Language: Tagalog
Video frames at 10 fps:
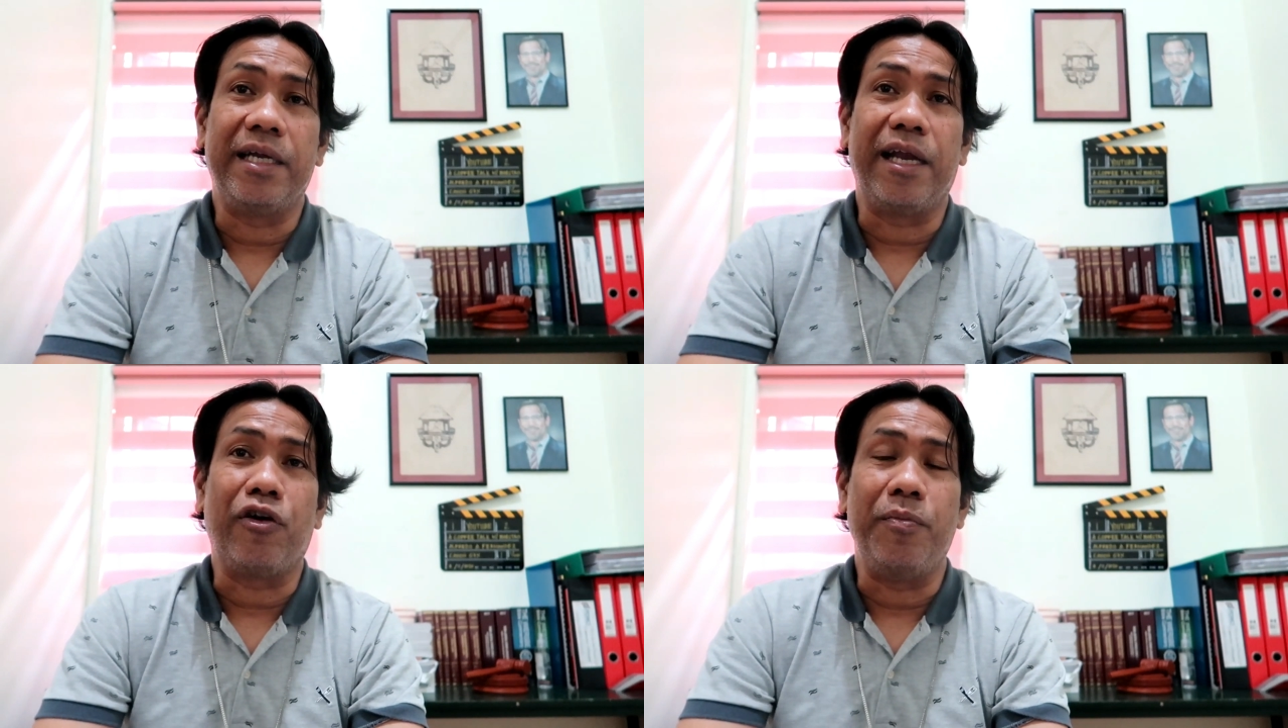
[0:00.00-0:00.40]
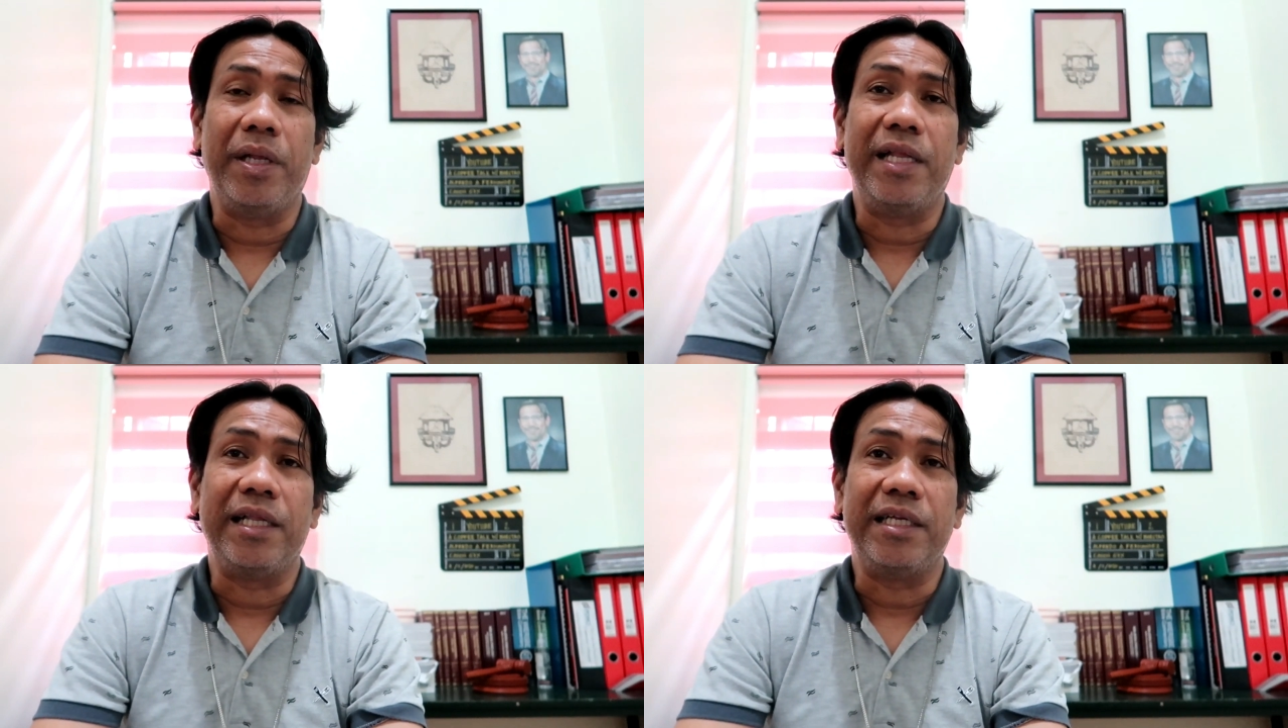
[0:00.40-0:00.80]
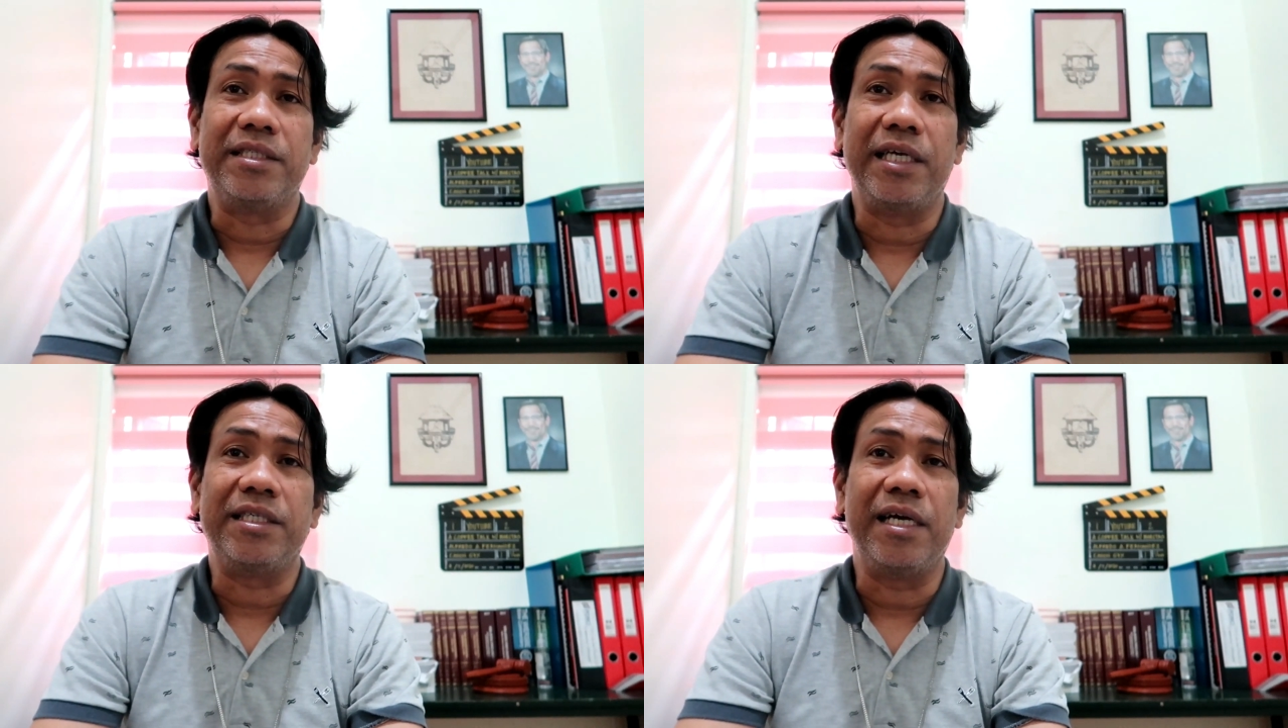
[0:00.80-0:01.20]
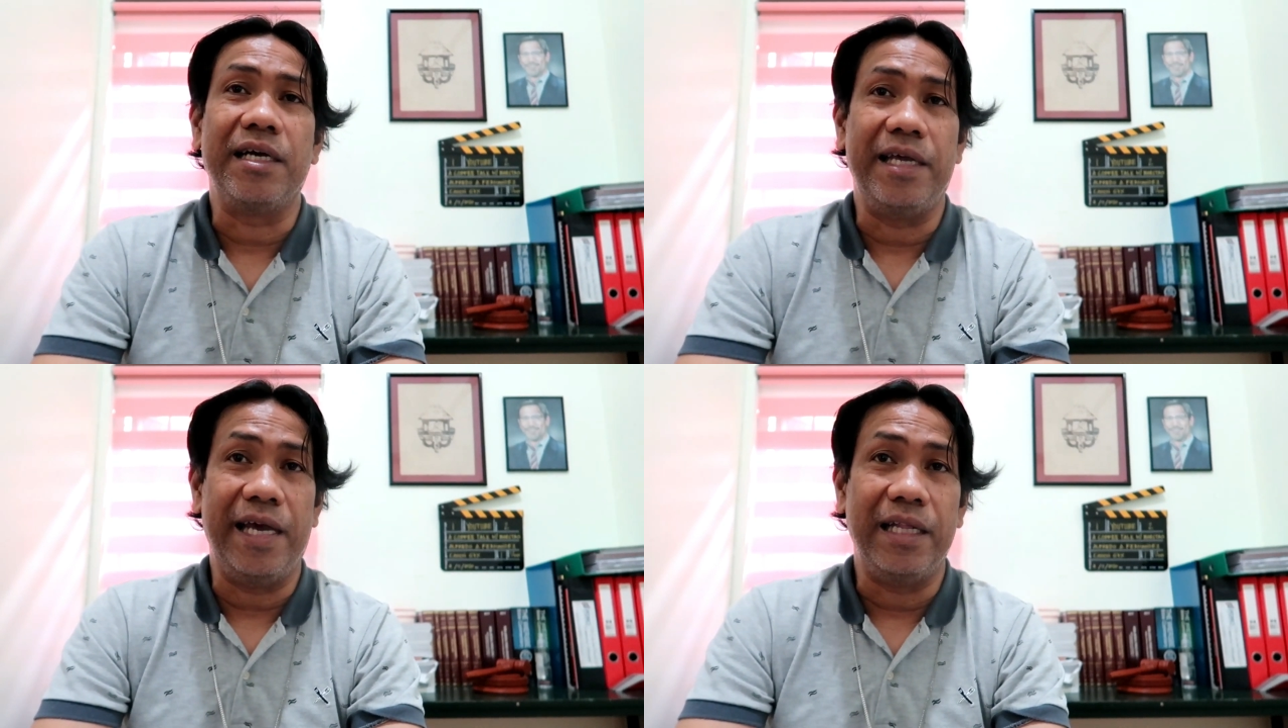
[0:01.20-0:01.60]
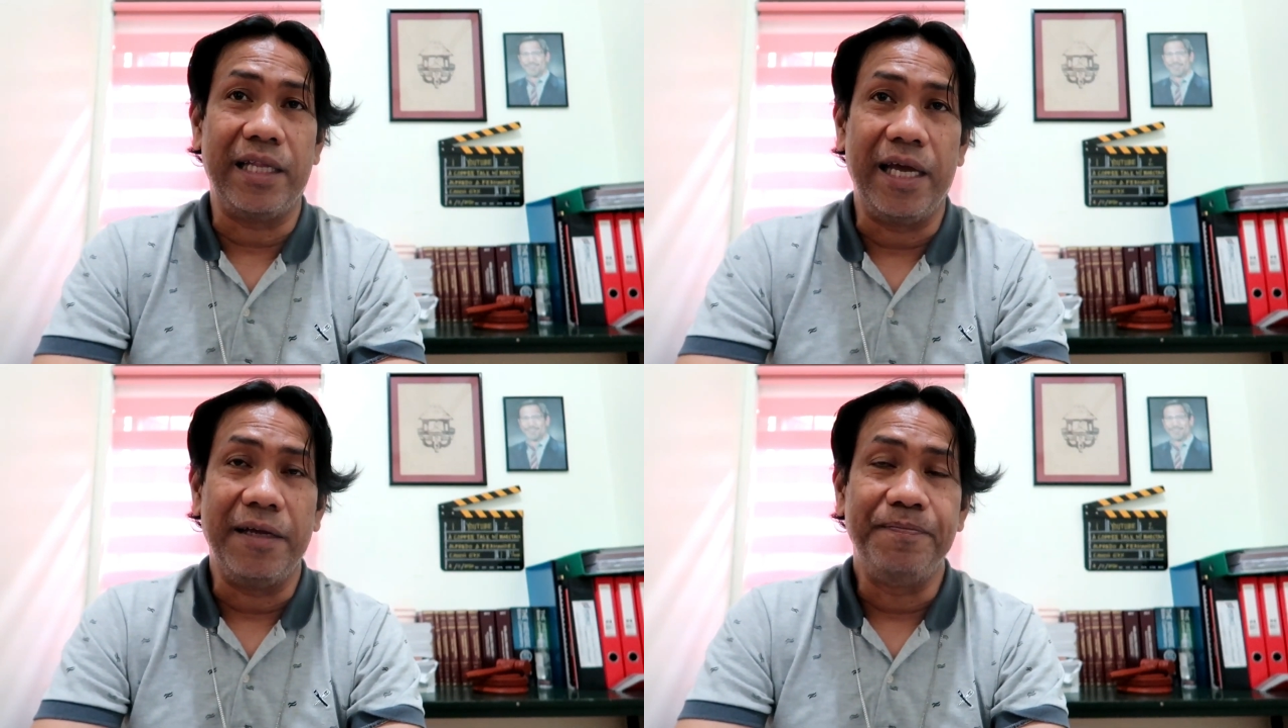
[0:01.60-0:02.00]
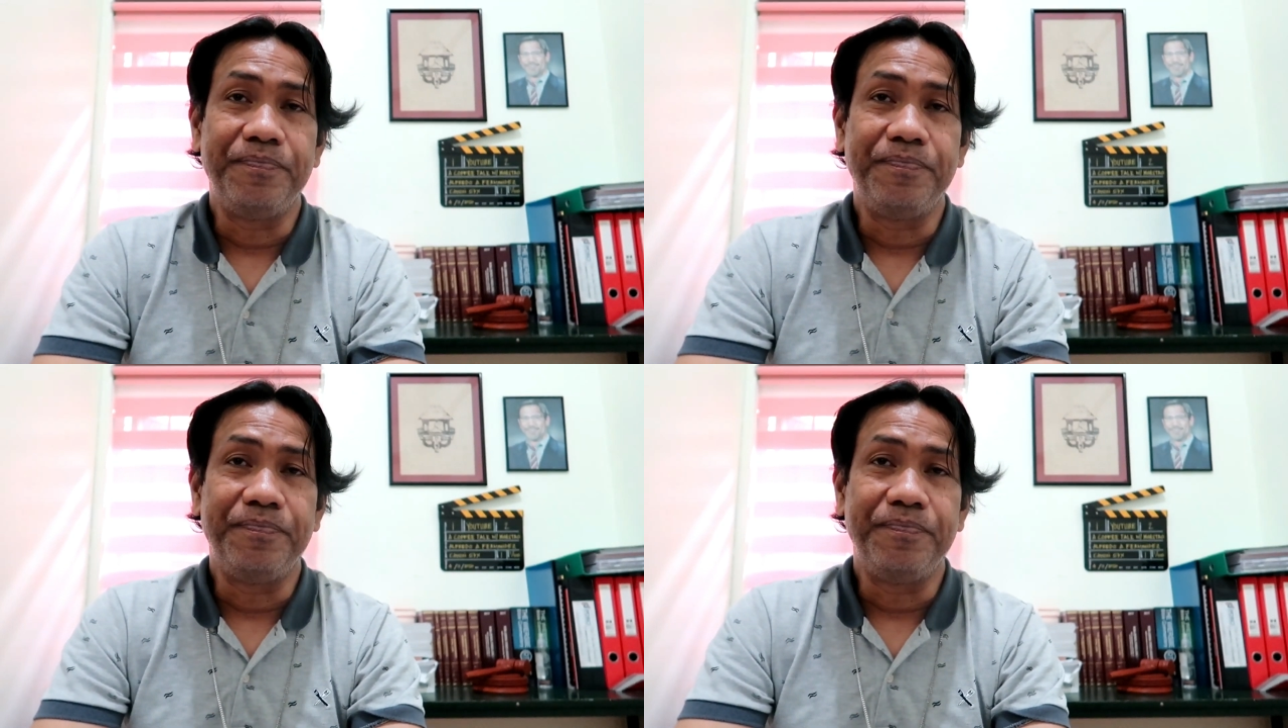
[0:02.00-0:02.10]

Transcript: nire-recommend natin sa isang kliyente